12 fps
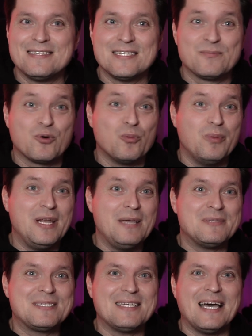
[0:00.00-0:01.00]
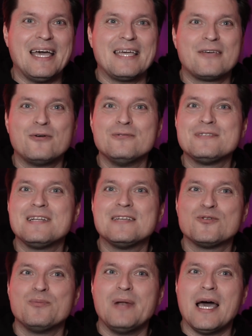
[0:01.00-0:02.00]
Das Problem ist, ein
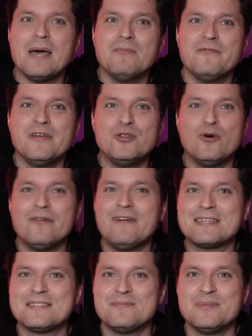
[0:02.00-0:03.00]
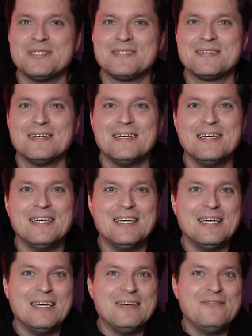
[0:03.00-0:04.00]
Künstler zu bleiben, wenn du erwachsen bist.
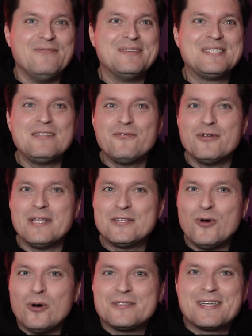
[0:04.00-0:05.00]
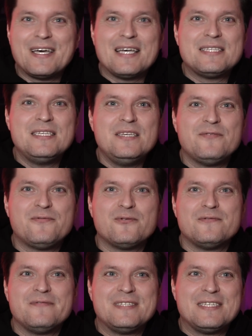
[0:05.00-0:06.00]
Wir sind von Natur aus kreativ
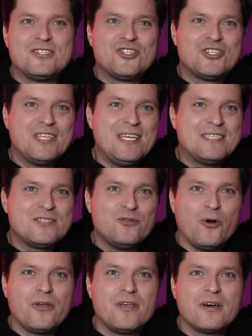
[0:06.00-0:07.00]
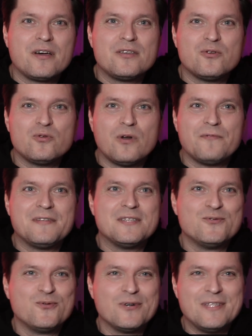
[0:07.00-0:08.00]
und wir sind stets neugierig und auf der
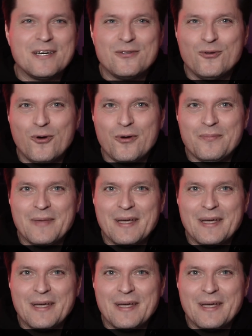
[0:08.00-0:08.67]
Suche nach Neuem.